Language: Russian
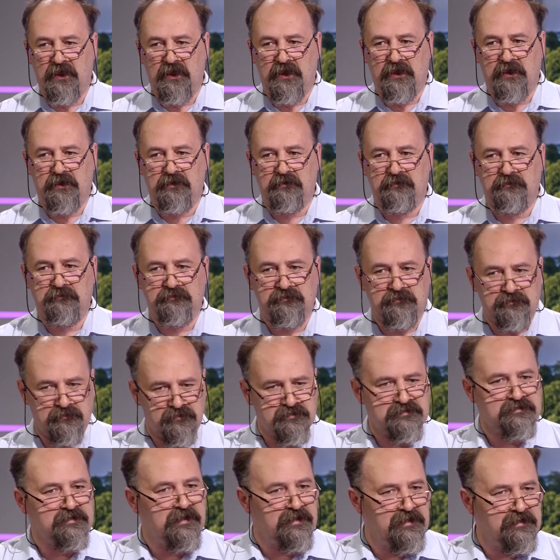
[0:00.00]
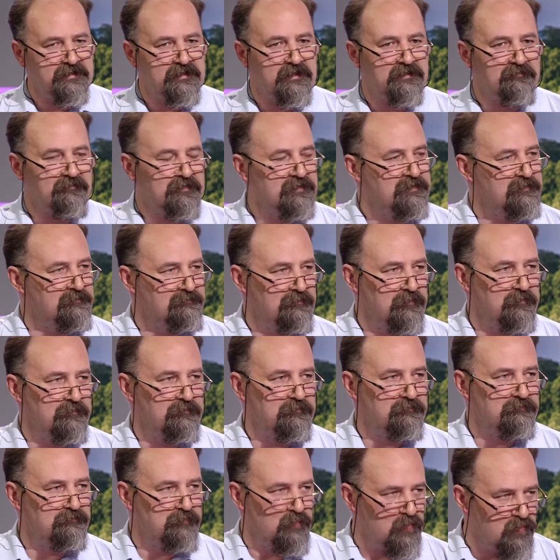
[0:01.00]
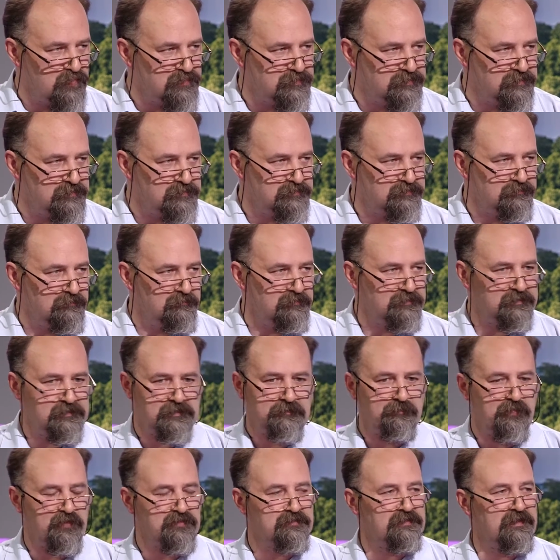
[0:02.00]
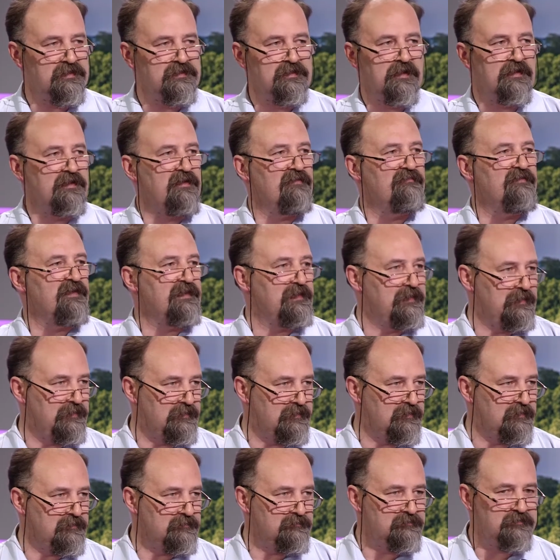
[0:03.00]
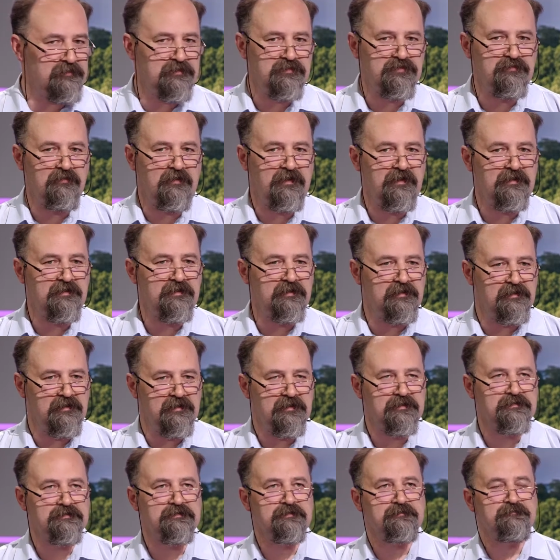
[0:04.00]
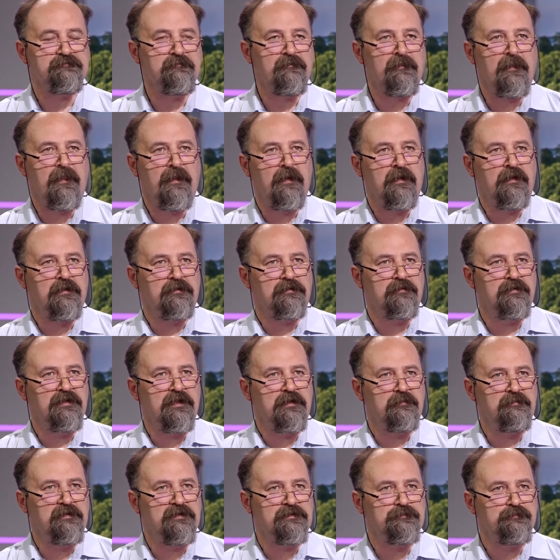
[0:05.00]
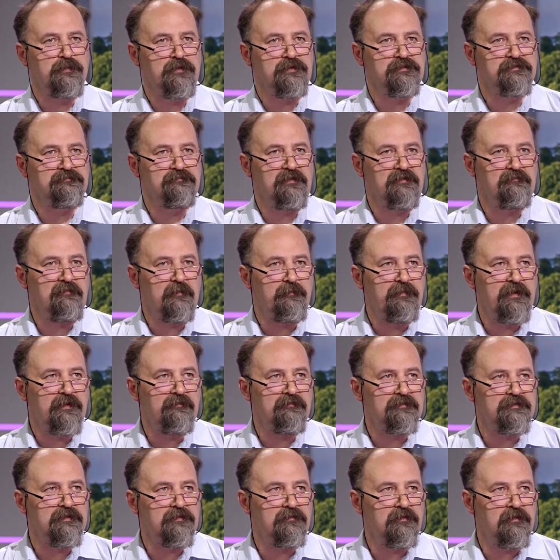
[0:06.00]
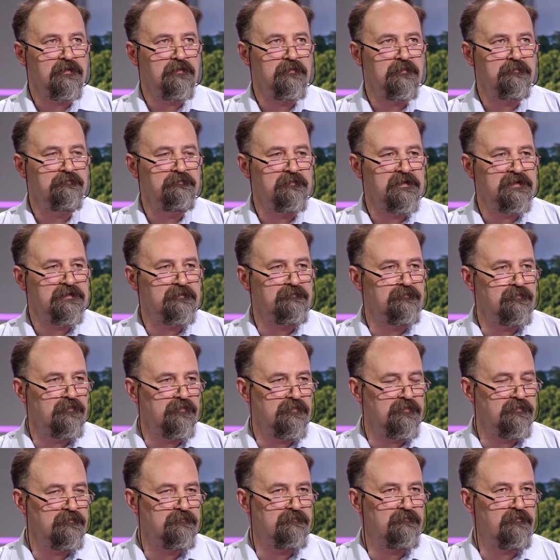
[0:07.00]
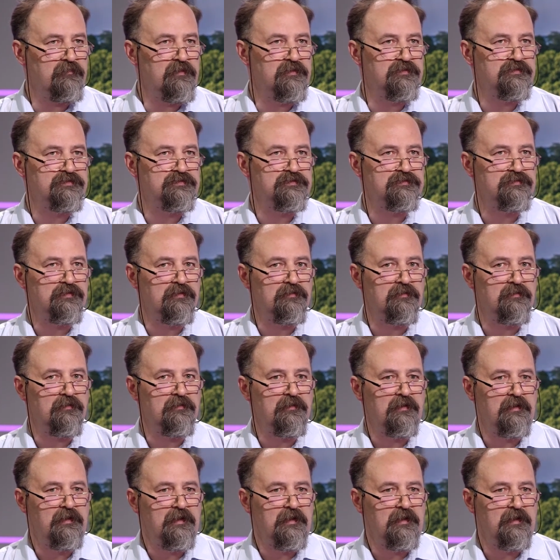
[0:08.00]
Э, то есть критиковать его можно, что вот это просто одна говорильня, ничего не делается. Но я бы использовал, во-первых, такой метафор, что